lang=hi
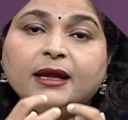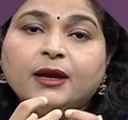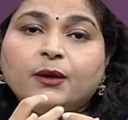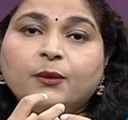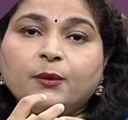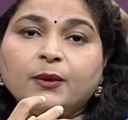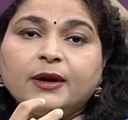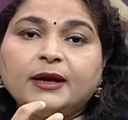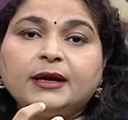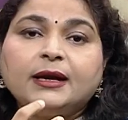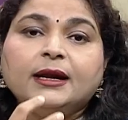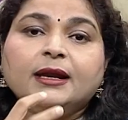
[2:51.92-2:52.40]

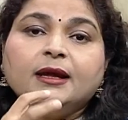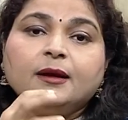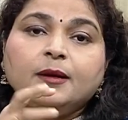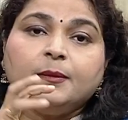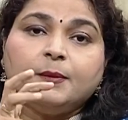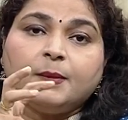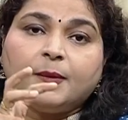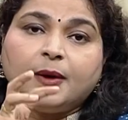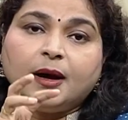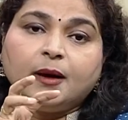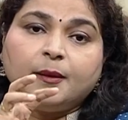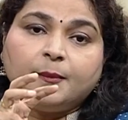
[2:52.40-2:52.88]

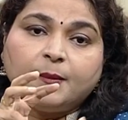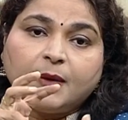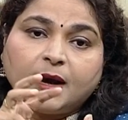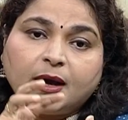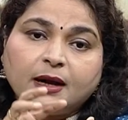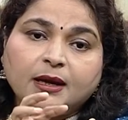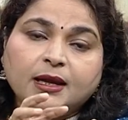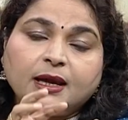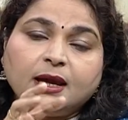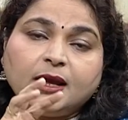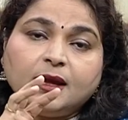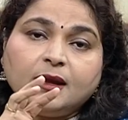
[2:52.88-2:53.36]
एडिक्वेटली
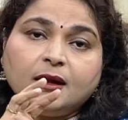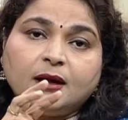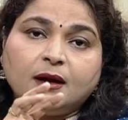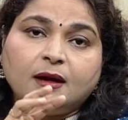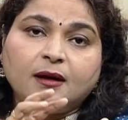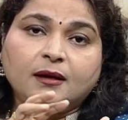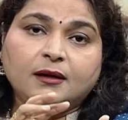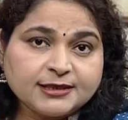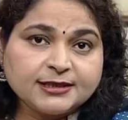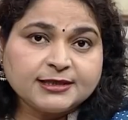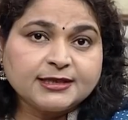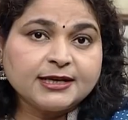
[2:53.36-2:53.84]
माँ के
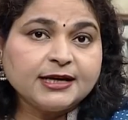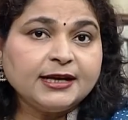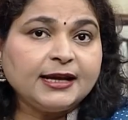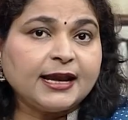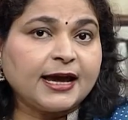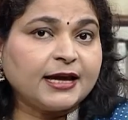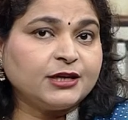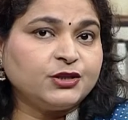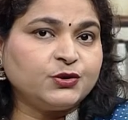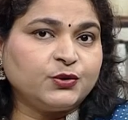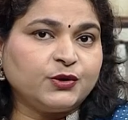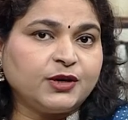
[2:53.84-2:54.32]
ब्रेस्ट
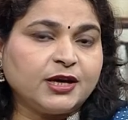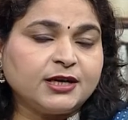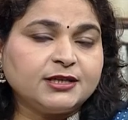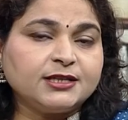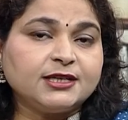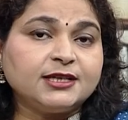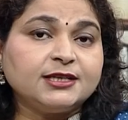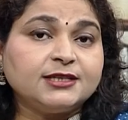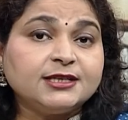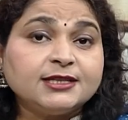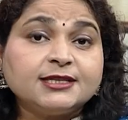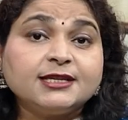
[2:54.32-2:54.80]
से लैच
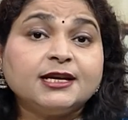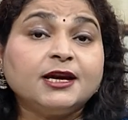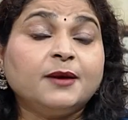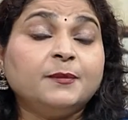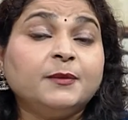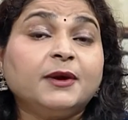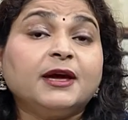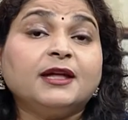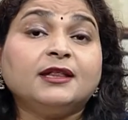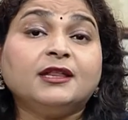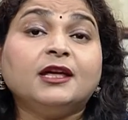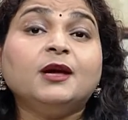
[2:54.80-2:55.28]
होना चाहिए जिसे
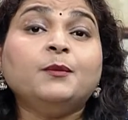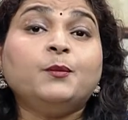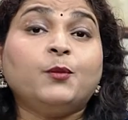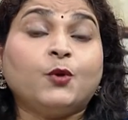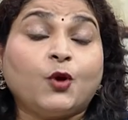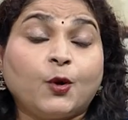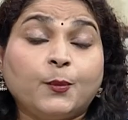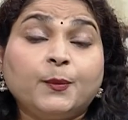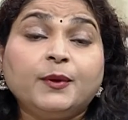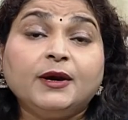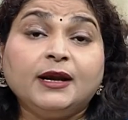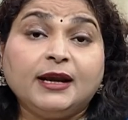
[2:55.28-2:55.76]
हम कहते
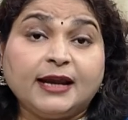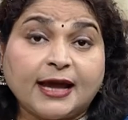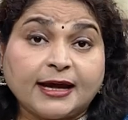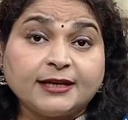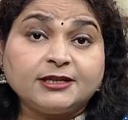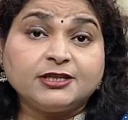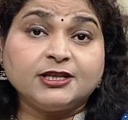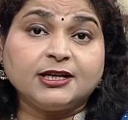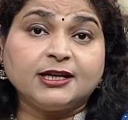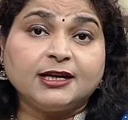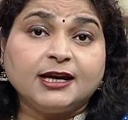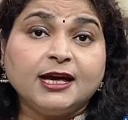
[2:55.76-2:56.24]
हैं प्रॉपर
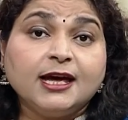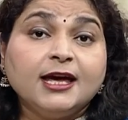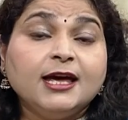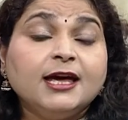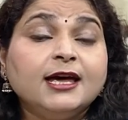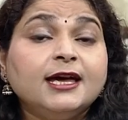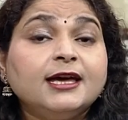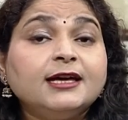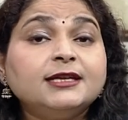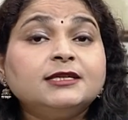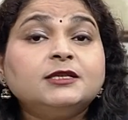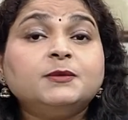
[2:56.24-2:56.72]
लैचिंग
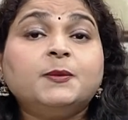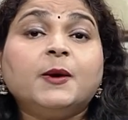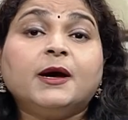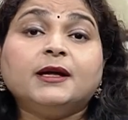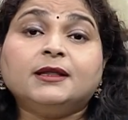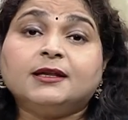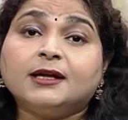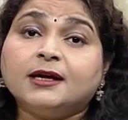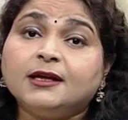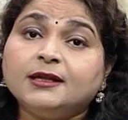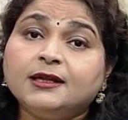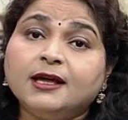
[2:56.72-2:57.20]
इस
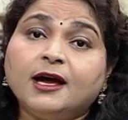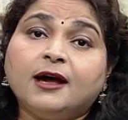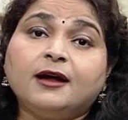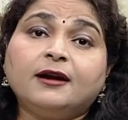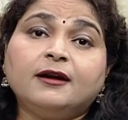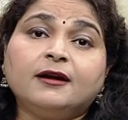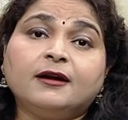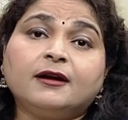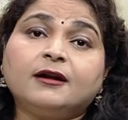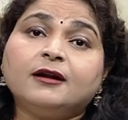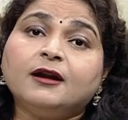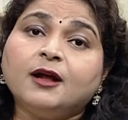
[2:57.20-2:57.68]
बात का
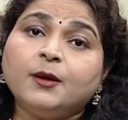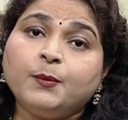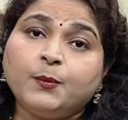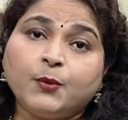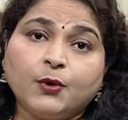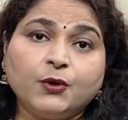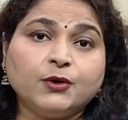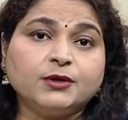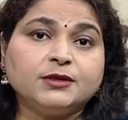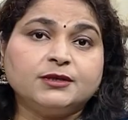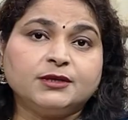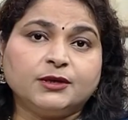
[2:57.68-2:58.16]
ध्यान रखना
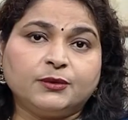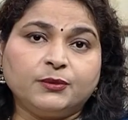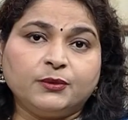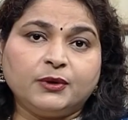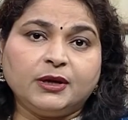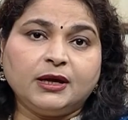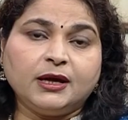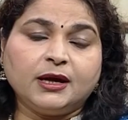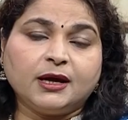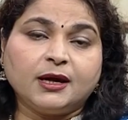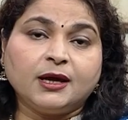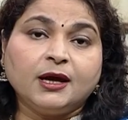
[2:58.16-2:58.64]
बहुत
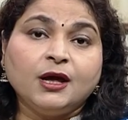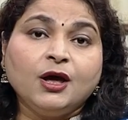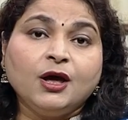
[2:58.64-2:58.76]
ज़रूरी